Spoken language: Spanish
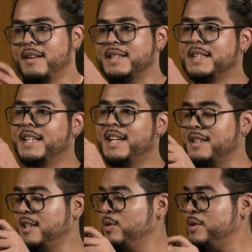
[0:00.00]
Así que
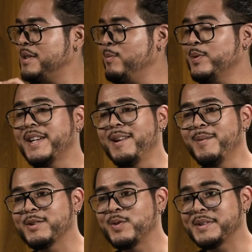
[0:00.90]
aquí lo tenemos, el
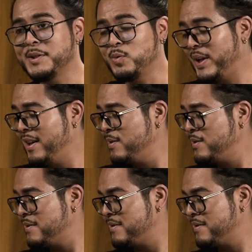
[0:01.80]
brazo articulado.